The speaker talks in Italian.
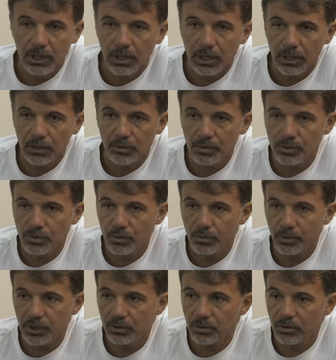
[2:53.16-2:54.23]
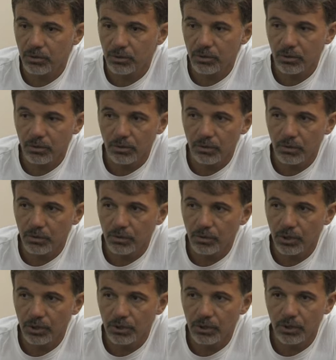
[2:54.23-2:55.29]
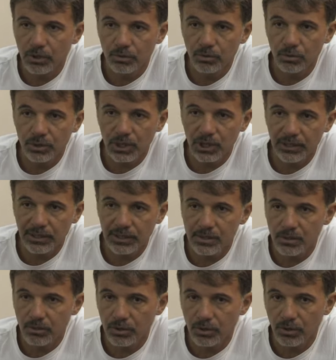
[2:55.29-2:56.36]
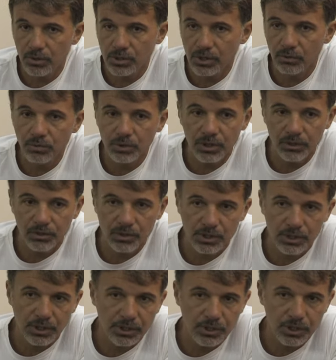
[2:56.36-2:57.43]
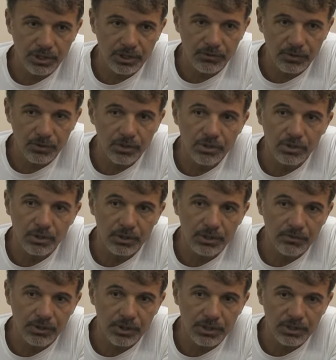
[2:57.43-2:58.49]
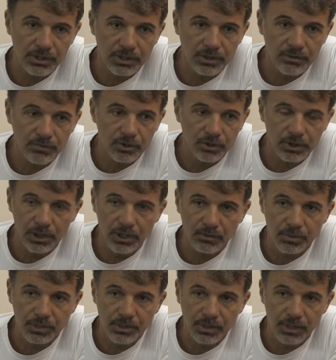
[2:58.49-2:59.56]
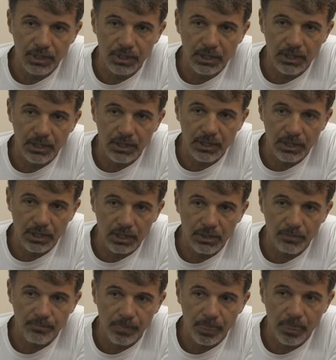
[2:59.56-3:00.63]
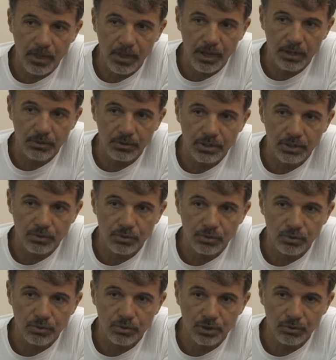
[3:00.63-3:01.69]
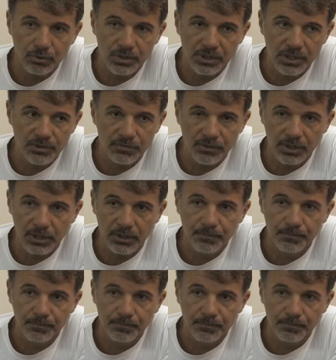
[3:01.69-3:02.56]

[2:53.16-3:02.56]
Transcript: in questo momento no, il, tutta l'attenzione nostra, tutte le nostre energie devono, devono essere rivolte a, questa, a, questo scontro, a questa sfida.